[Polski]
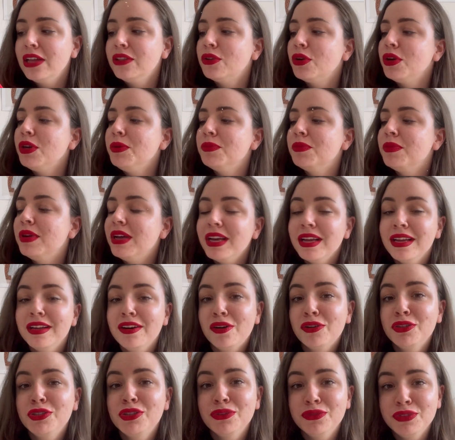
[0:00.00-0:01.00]
No i my
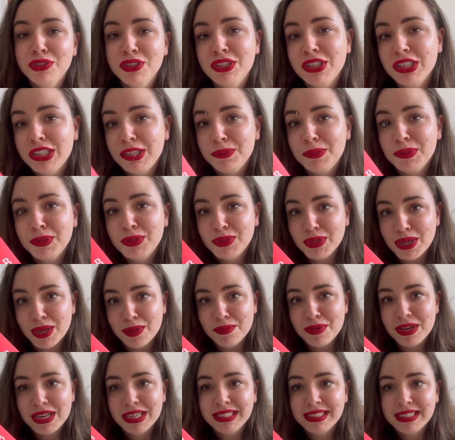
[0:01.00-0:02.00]
oczywiście
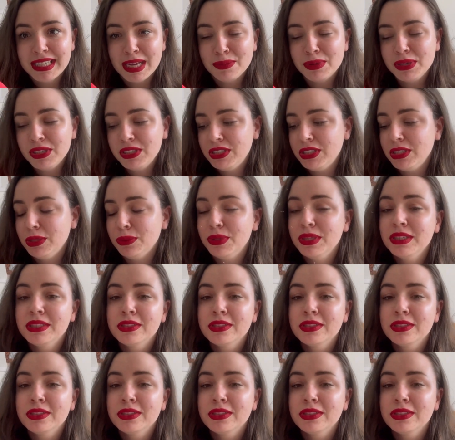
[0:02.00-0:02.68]
kibicujemy jej z całych sił.